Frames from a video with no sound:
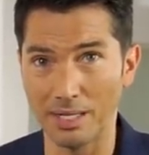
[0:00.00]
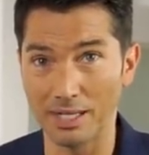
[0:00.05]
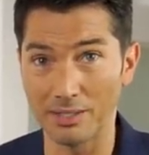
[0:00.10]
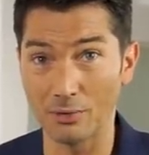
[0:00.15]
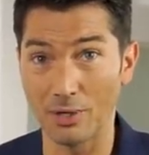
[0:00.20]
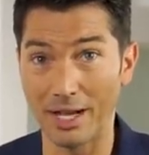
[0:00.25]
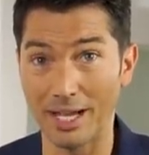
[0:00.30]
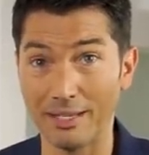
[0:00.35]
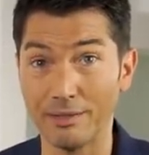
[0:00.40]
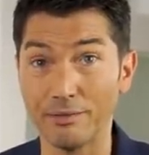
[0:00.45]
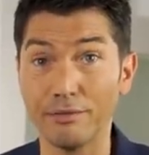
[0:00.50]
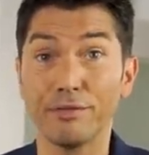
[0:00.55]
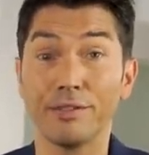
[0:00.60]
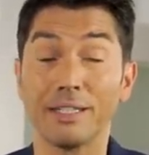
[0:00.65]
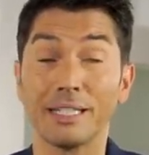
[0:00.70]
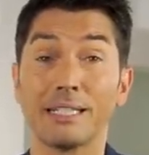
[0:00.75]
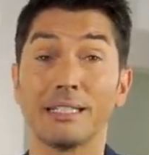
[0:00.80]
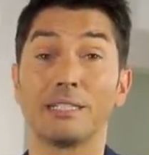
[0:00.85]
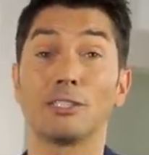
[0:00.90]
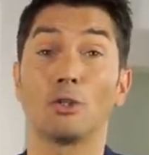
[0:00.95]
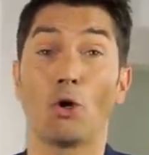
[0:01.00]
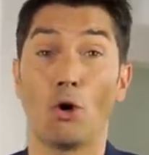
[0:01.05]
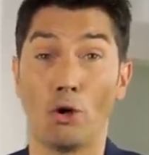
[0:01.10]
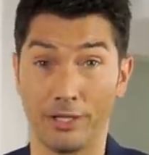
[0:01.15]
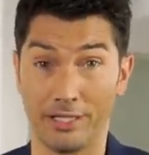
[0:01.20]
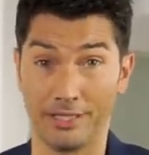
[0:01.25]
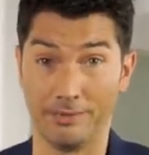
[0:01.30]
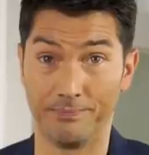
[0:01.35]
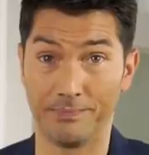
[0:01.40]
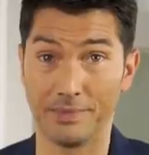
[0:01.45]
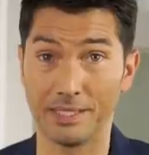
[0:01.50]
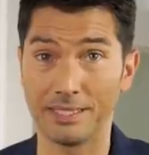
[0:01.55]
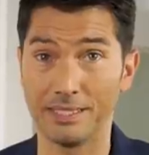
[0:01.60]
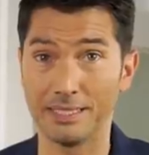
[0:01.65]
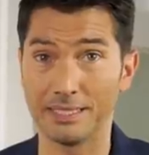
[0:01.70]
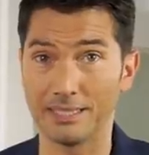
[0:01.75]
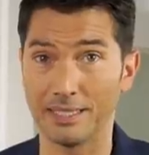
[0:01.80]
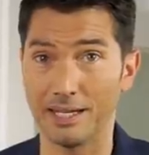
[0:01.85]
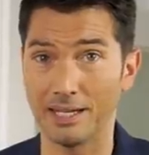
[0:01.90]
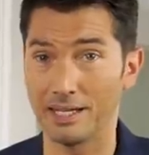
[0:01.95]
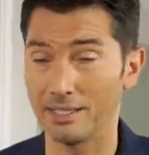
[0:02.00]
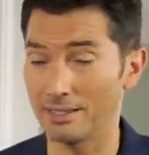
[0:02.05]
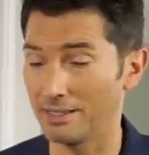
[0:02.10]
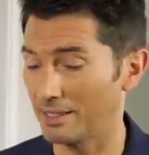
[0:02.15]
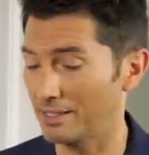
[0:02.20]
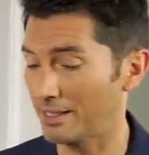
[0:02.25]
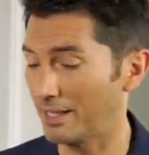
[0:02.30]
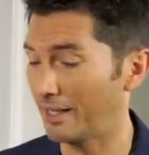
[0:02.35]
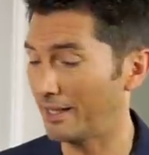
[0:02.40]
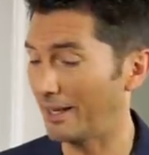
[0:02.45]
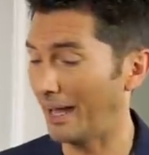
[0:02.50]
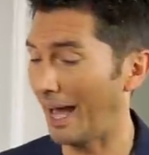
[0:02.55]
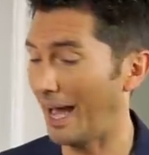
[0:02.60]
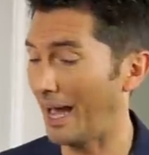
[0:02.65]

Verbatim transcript: also eine Vierteltonne. Das liegt daran, dass eine